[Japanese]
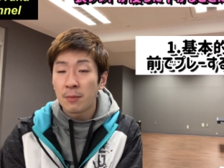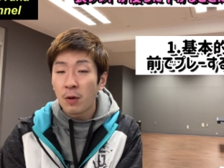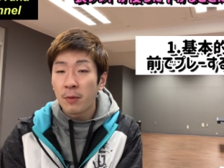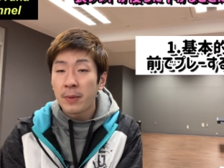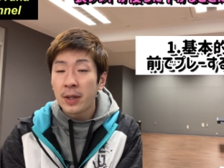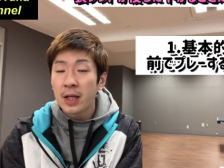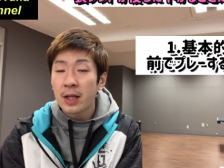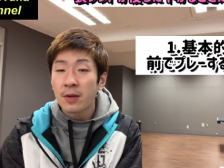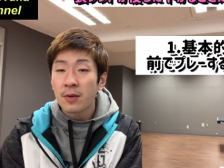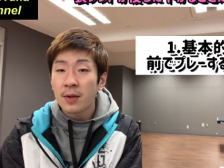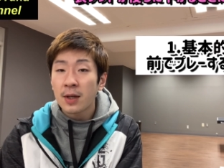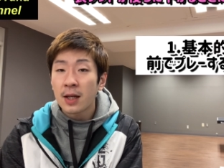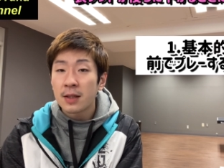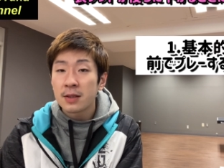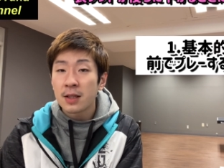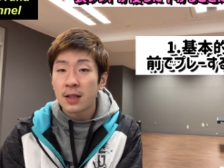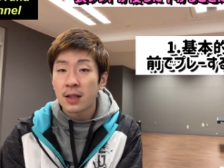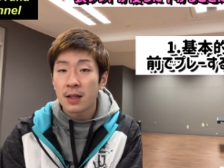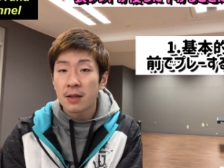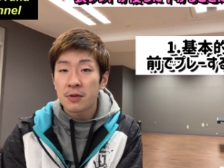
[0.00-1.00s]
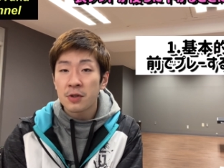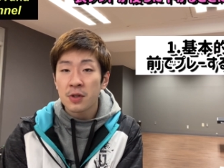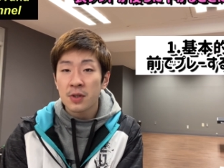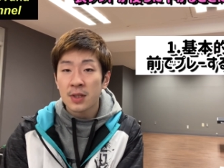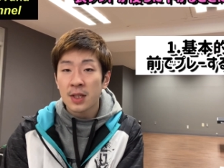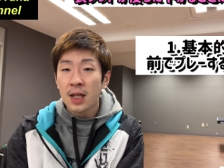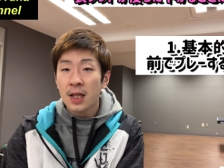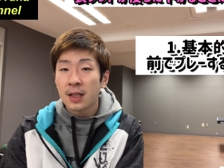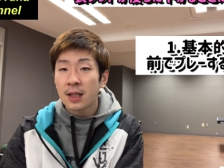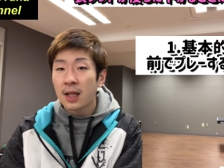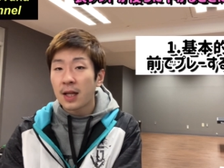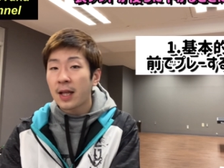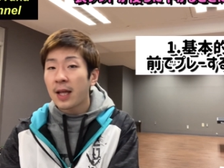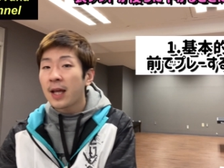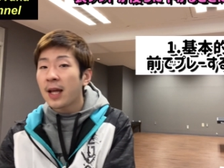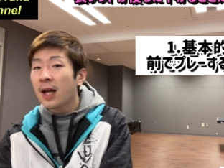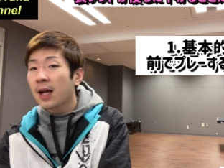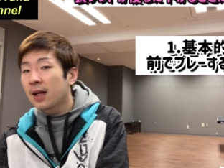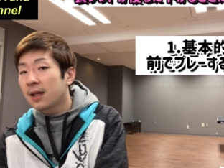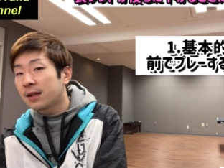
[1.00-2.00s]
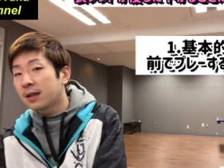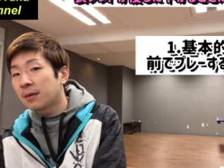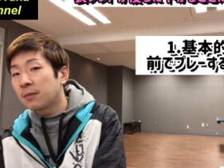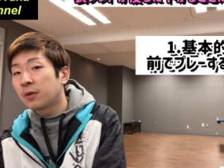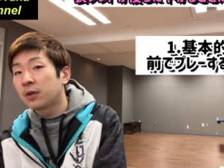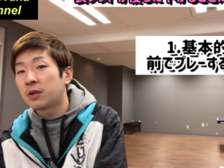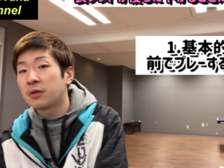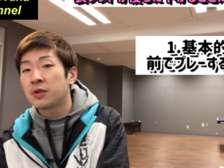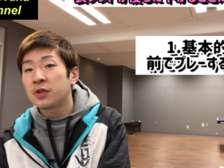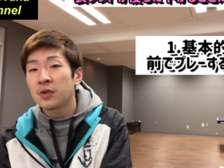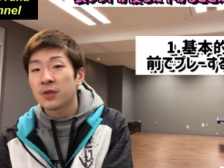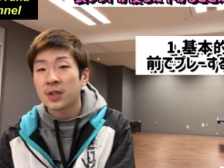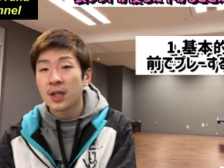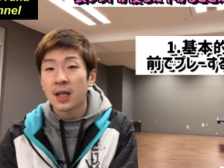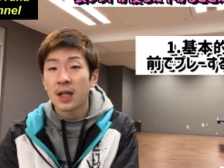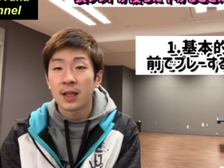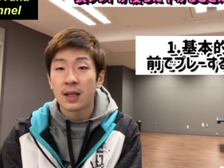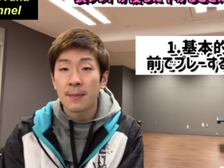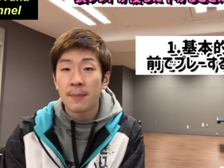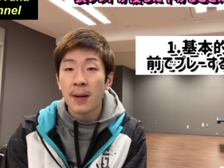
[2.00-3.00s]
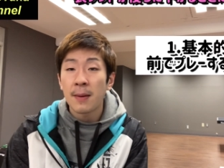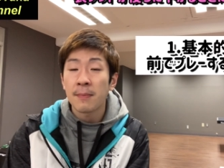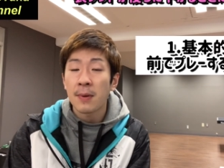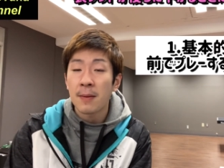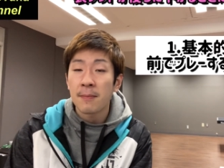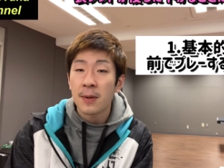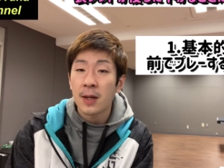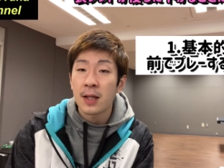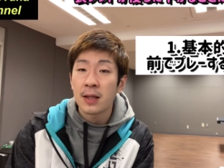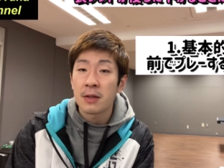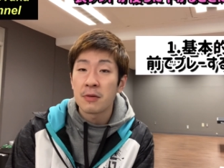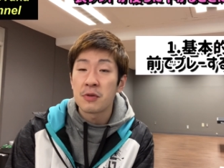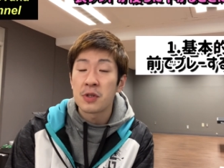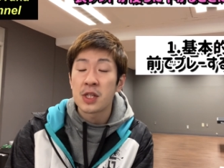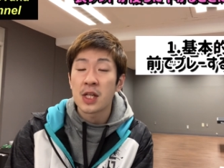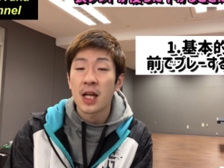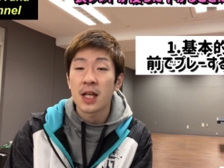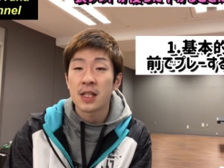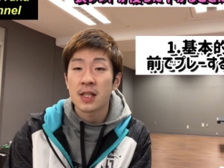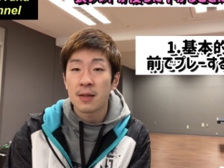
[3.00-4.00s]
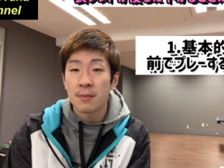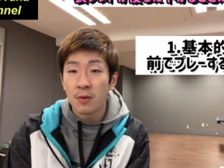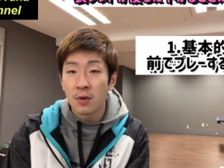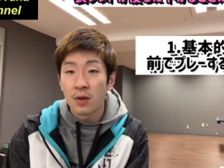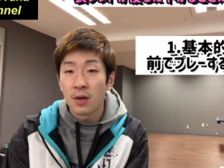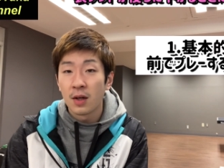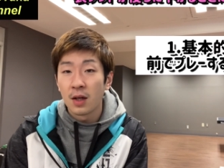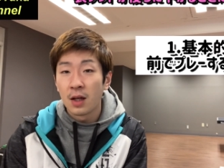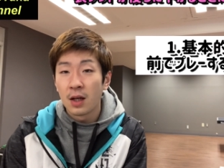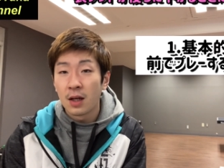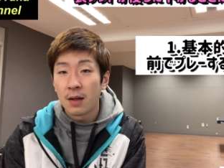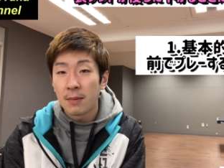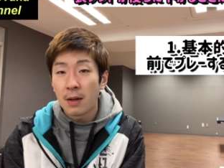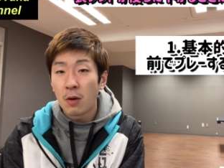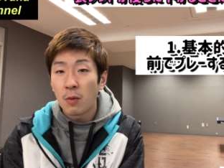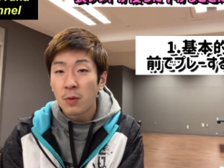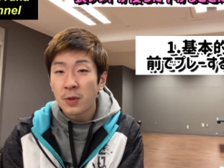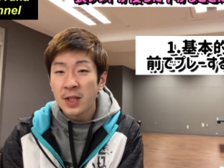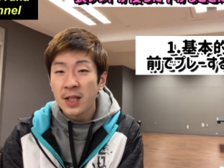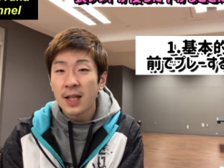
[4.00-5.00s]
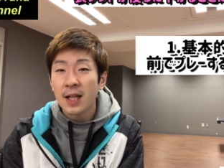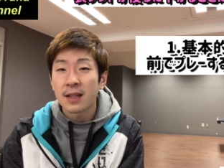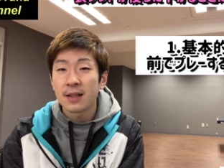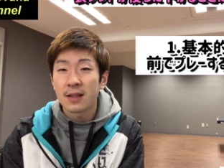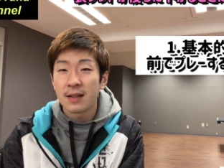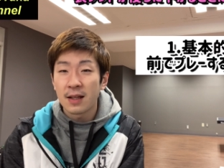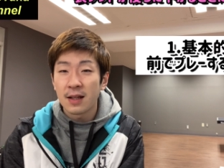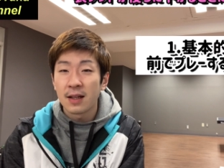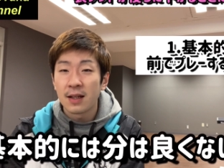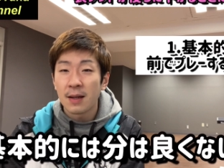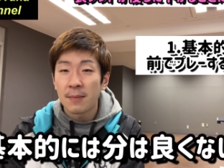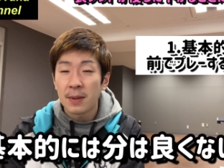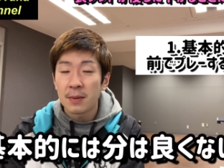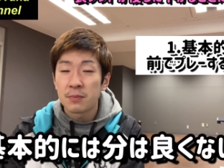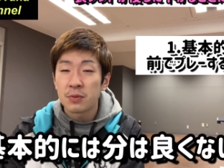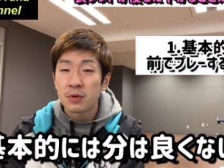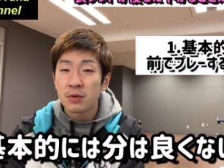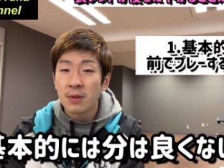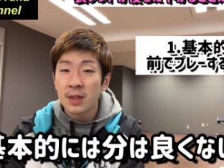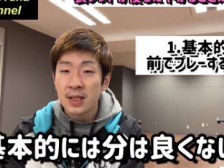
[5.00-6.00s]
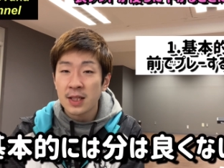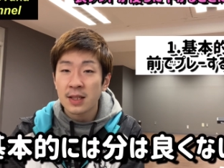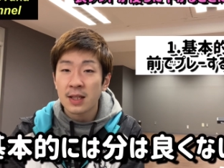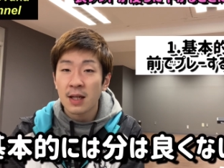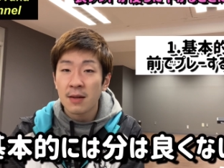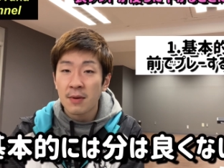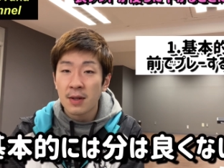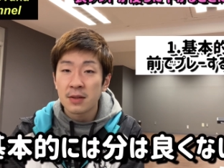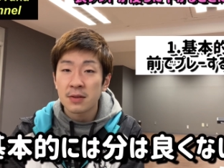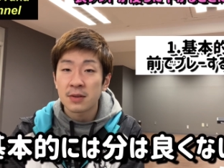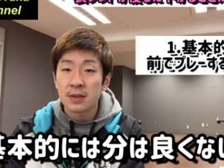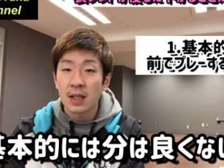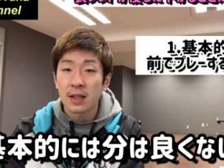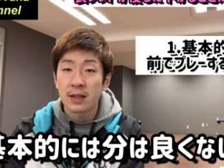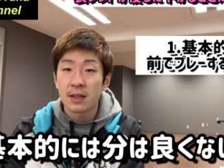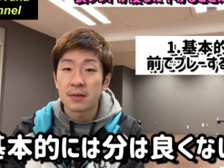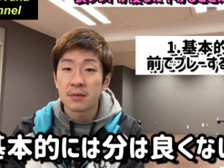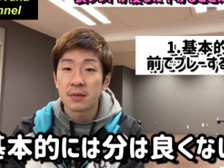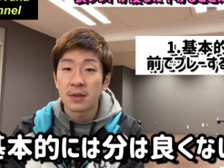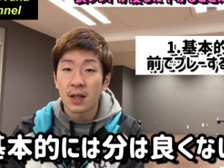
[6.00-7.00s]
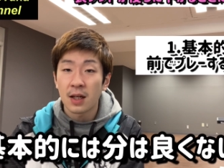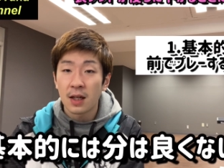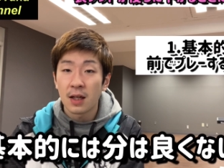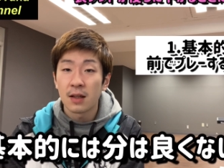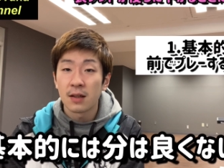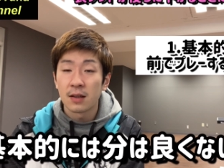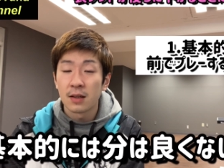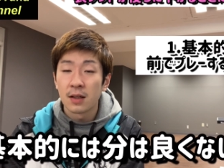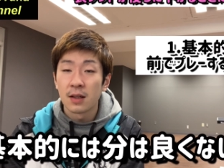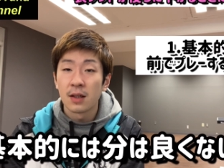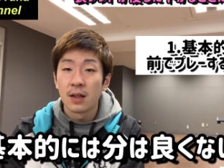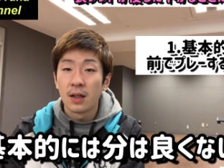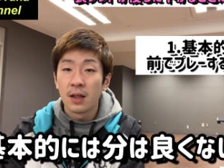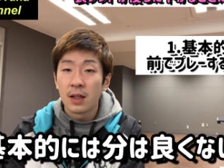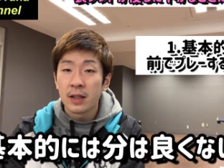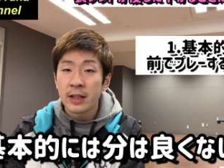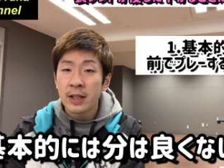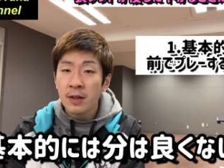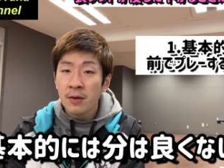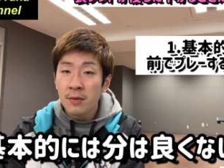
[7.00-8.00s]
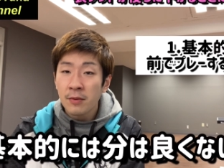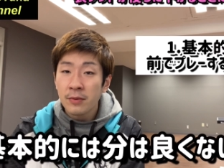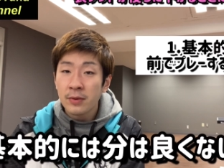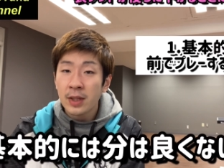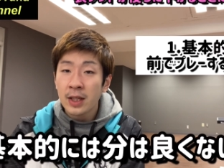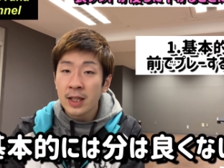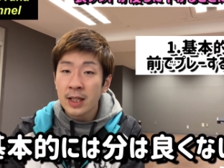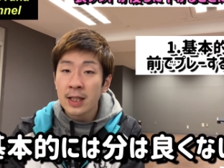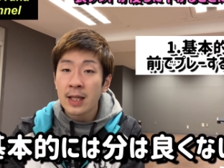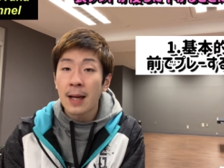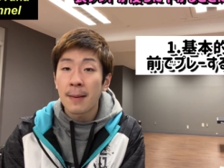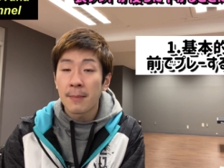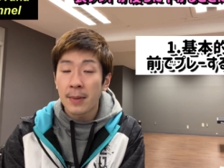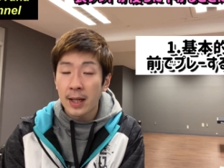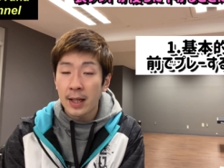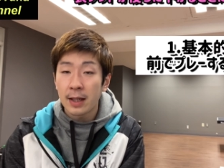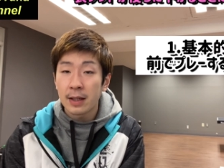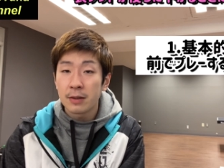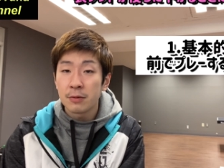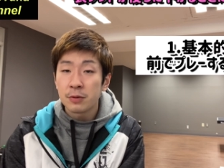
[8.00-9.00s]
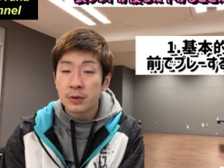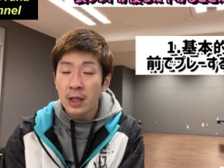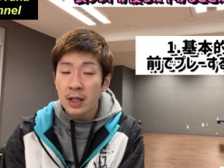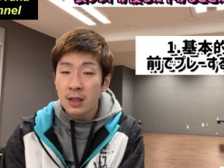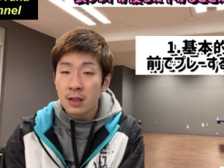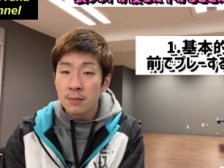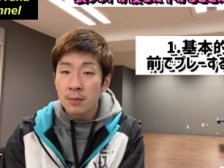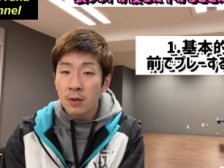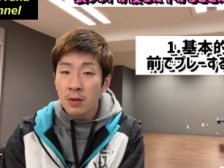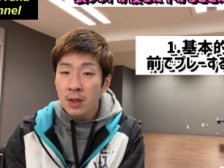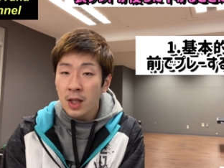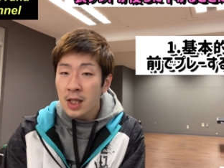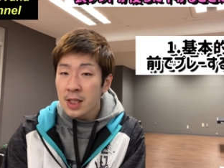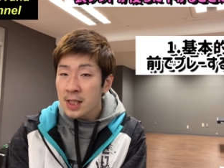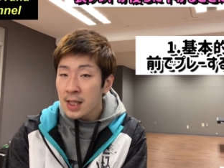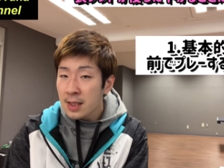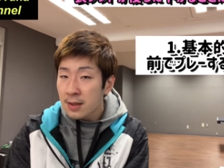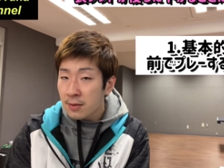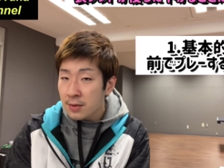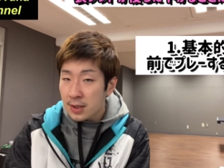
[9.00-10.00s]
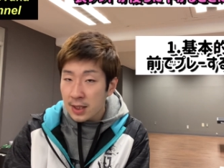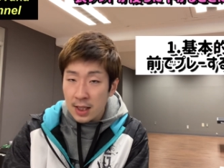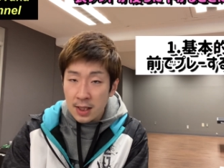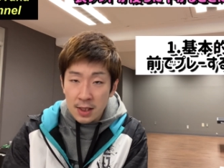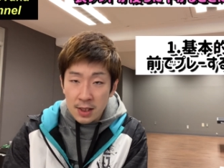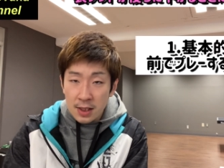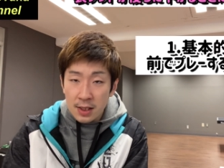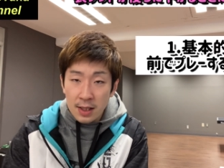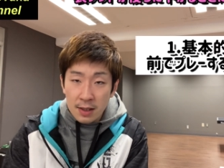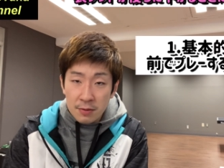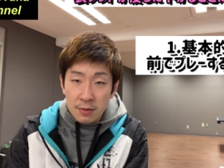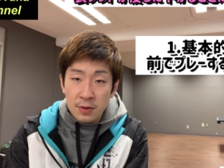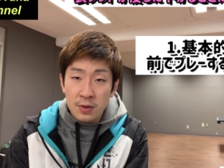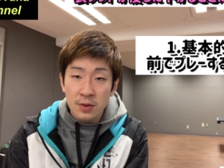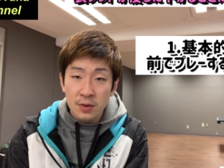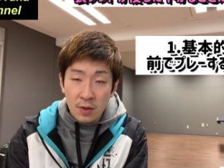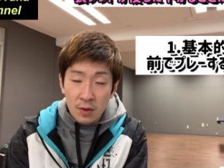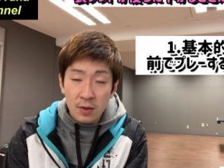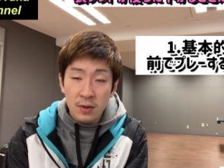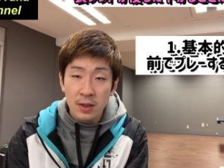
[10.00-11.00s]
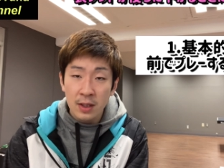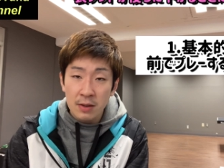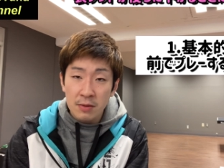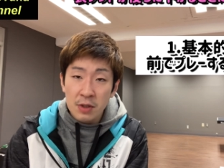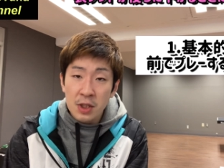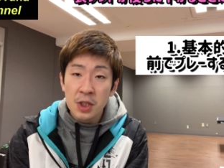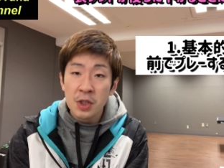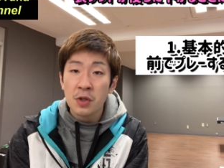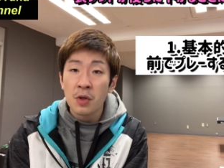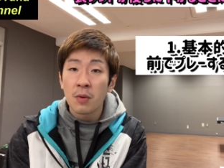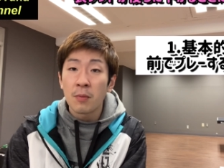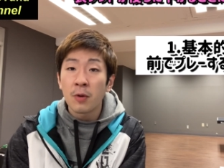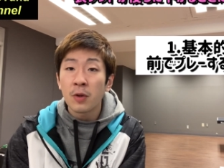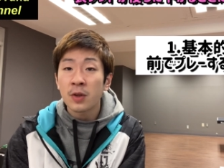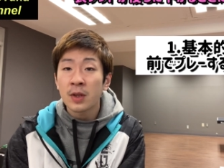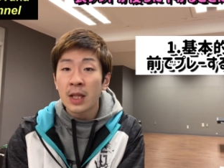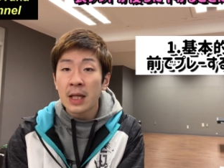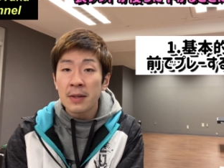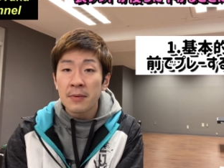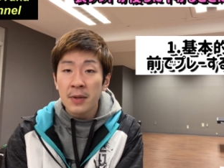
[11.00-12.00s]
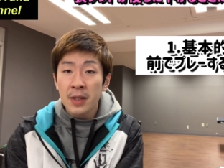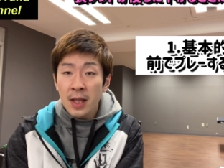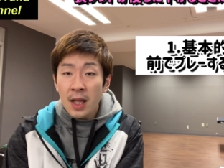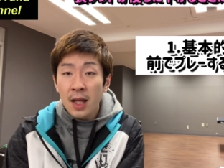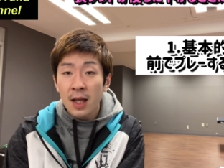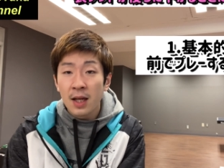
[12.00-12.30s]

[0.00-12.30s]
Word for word: メリットがあるんやったら後ろ下がったらええやんって思って後ろ下がってパンパンパンって打ち合いしても、まあ、表なんでねやっぱりブーは絶対悪くなってくるから基本的には前打てるボールはちゃんと前陣で打つぞっていう意識を持った上で